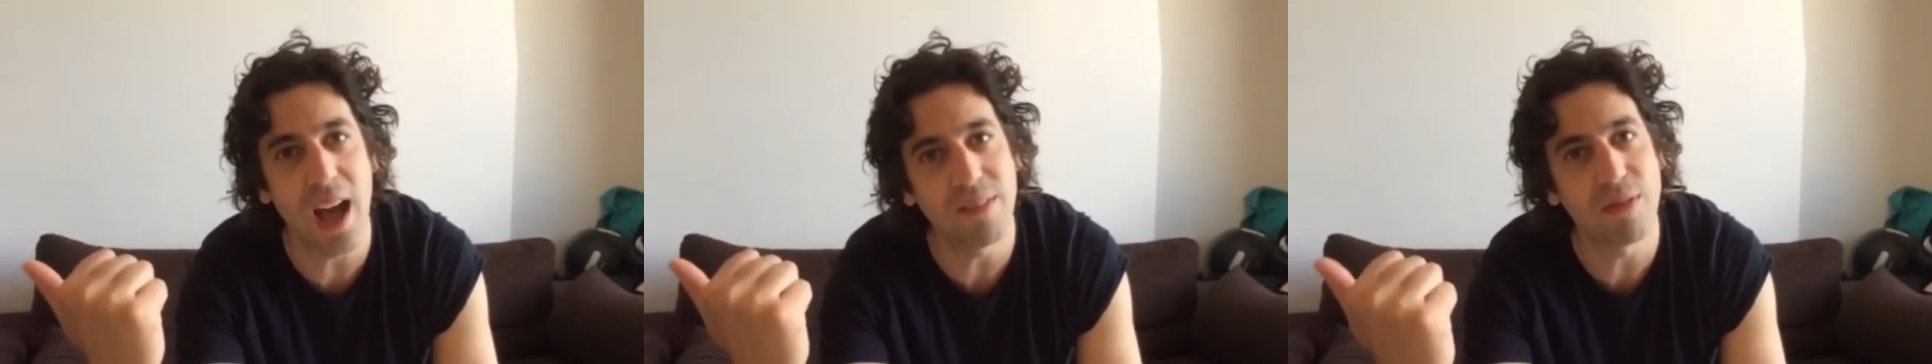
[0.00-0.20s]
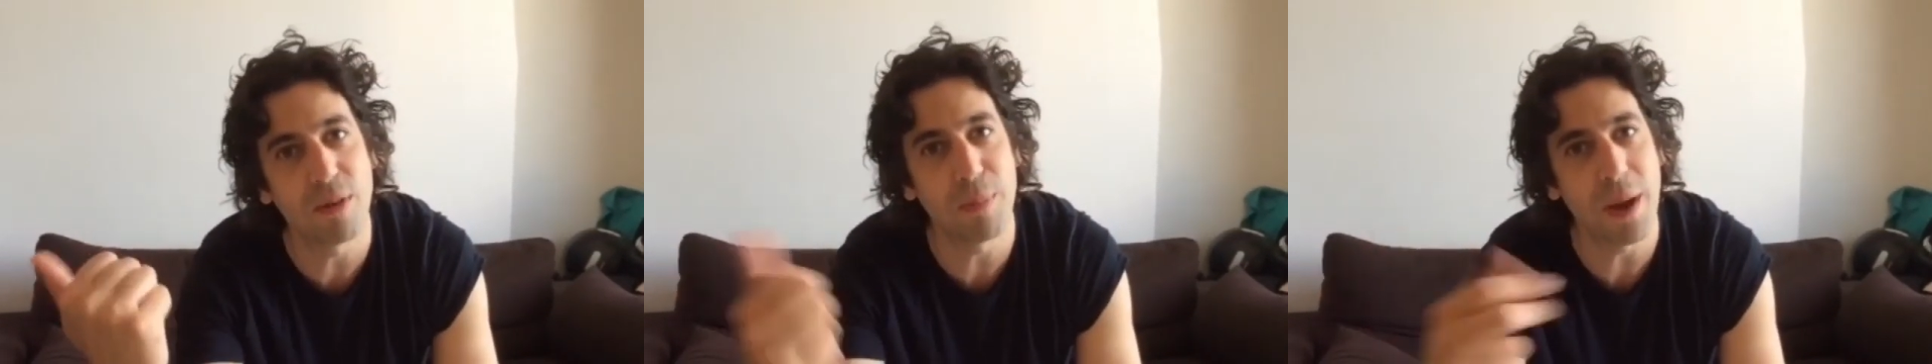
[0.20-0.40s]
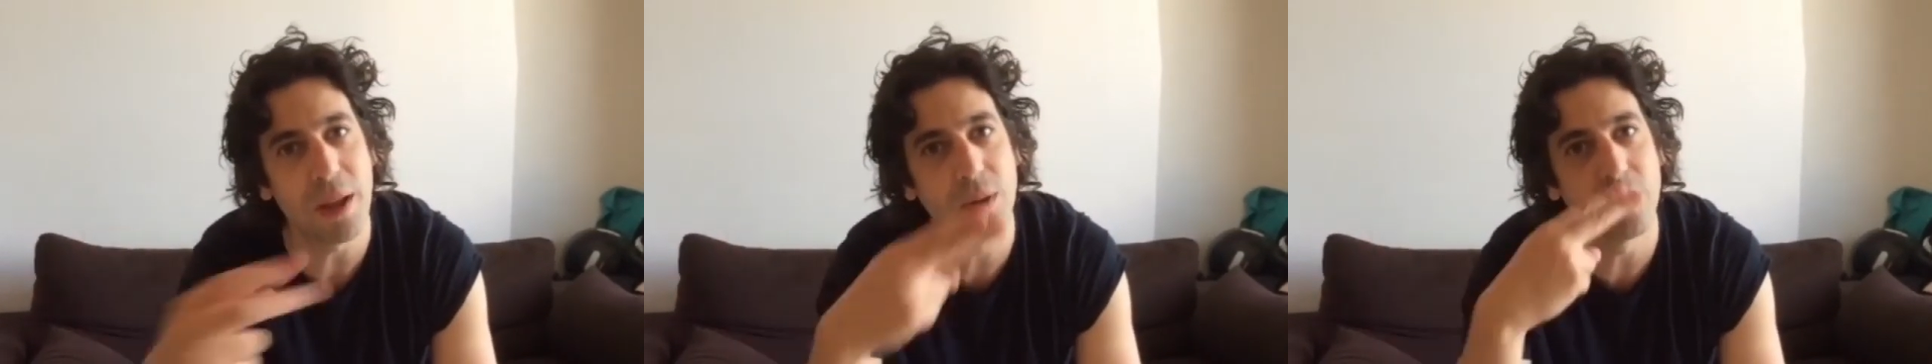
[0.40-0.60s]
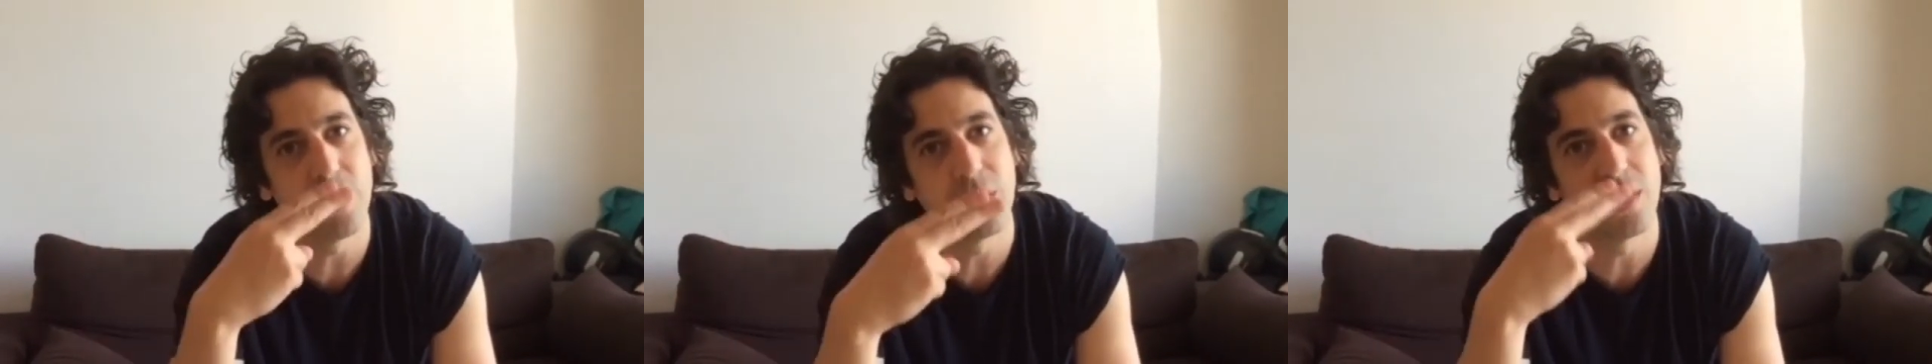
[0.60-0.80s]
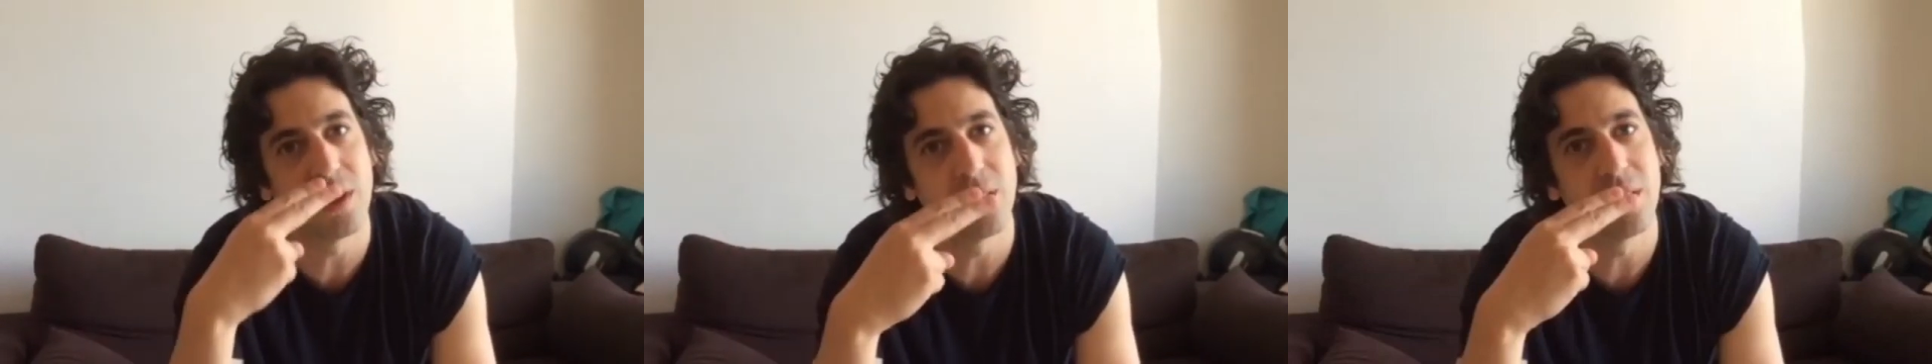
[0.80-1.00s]
drive pas
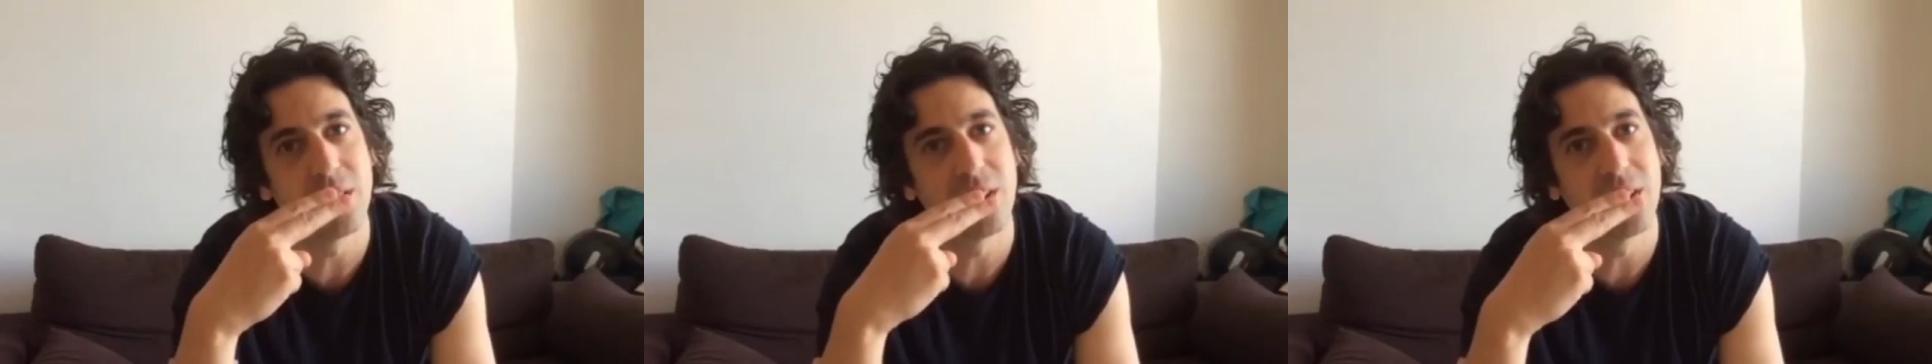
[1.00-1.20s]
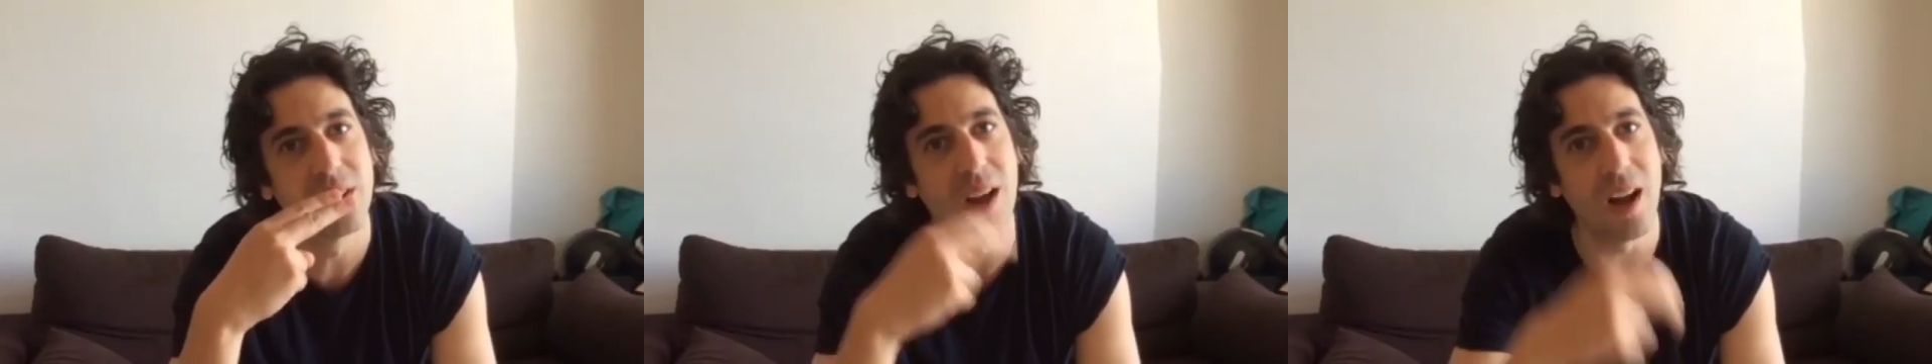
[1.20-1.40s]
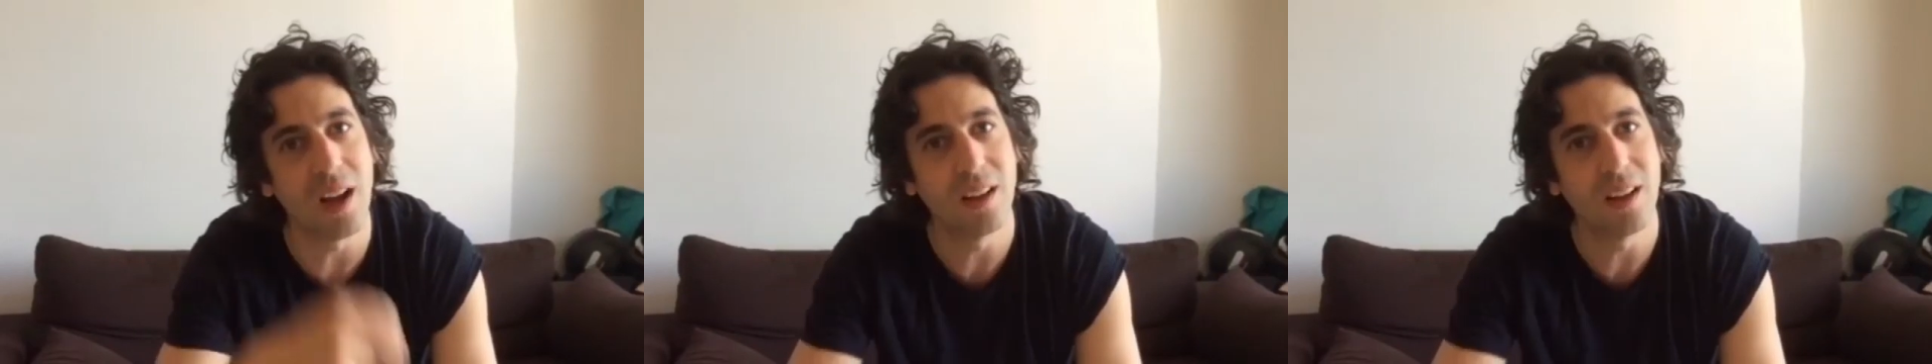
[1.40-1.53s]
de...